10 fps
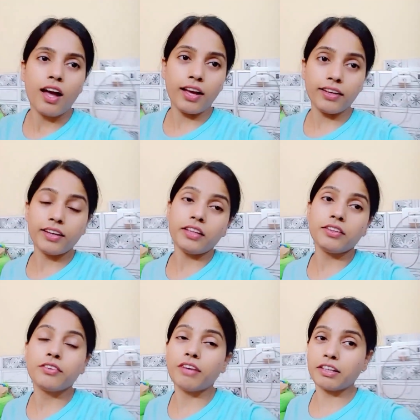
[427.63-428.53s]
हाई
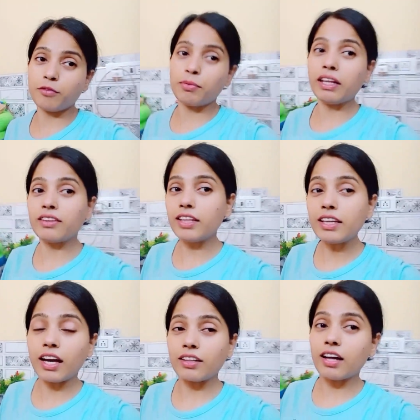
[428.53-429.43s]
गाइज वेलकम बैक दी
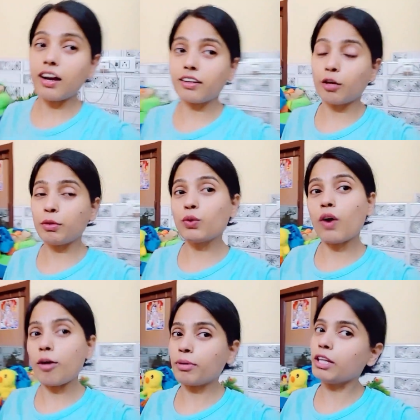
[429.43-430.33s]
के यहाँ था आगरा में तो
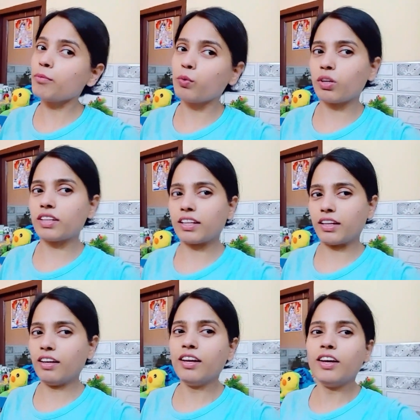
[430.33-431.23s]
वहाँ पर ये बोलता
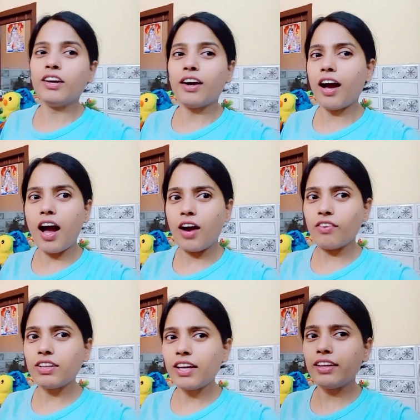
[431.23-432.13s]
था
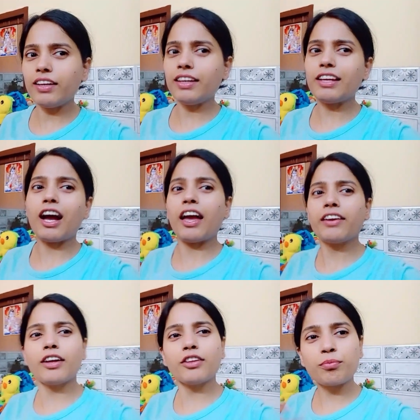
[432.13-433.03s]
आवा चैनल नहीं हाई
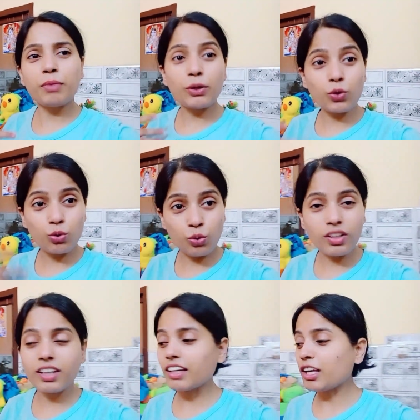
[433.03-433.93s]
गाइज मेरे को
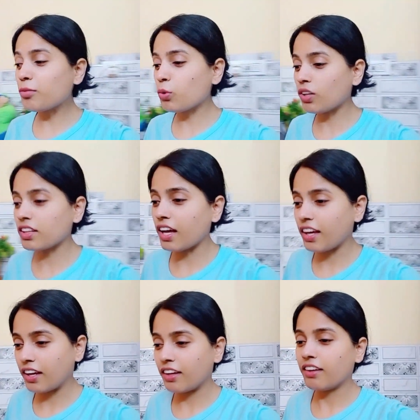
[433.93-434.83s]
सुन करके ये बोलता
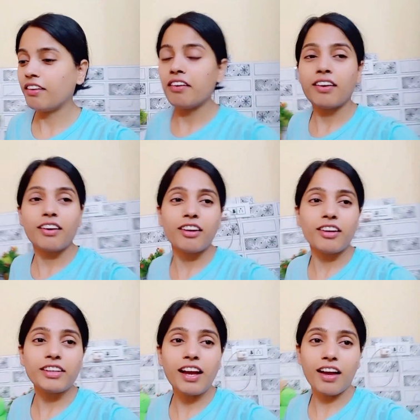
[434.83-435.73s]
है
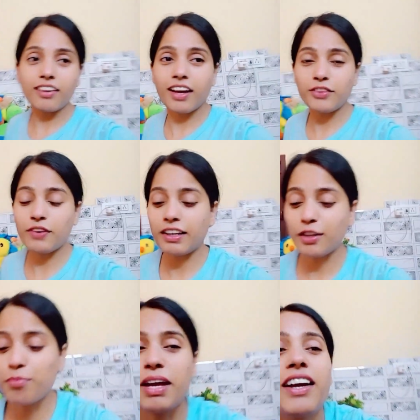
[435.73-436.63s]
कि हाई गाइज
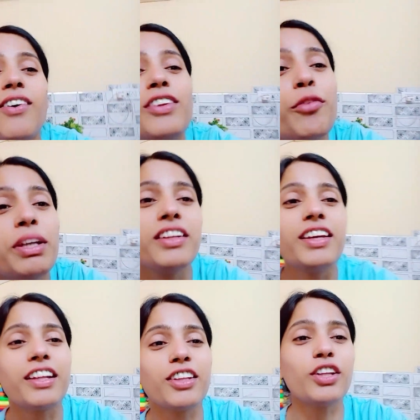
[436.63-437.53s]
वेलकम बैक आवर जब मेरी दी
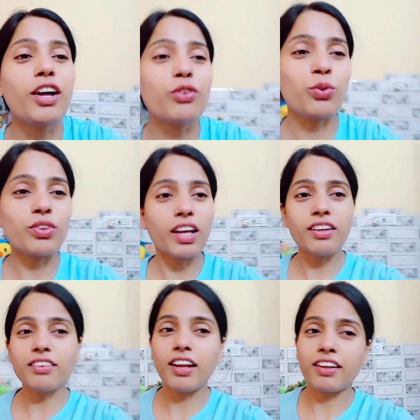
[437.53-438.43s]
कहती थी हाँ सुनता है
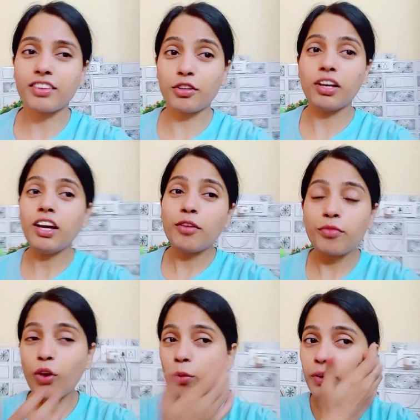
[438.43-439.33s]
ना इसलिए ऐसे
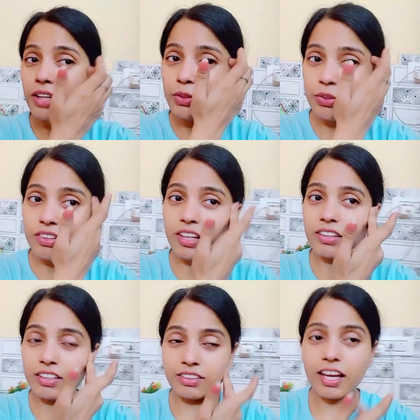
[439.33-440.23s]
ब्लॉग बनाती थी तो इसलिए
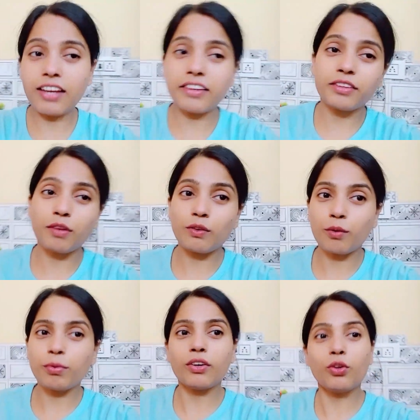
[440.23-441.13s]
ऐसे करता हाई गाइज
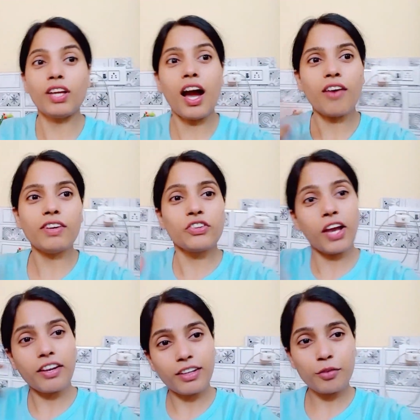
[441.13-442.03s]
वेलकम बैक और ये आवा
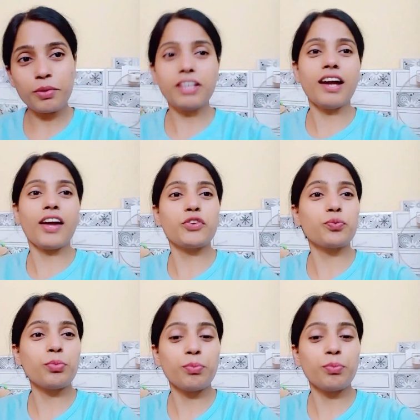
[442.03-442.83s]
चैनल भी आज